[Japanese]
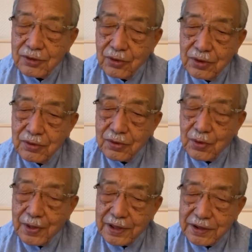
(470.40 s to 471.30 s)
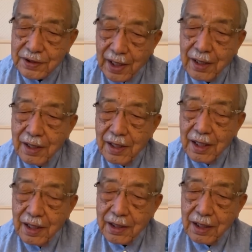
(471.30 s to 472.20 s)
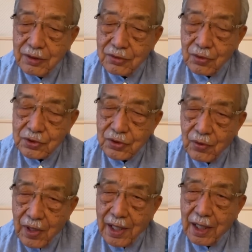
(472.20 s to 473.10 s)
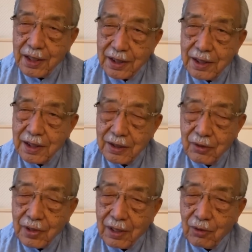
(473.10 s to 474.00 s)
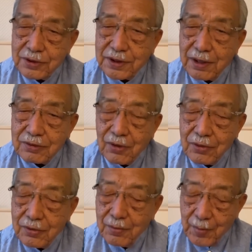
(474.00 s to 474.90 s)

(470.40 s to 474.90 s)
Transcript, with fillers: ということはですね、え原油の需要がやはりこれから落ちていくという。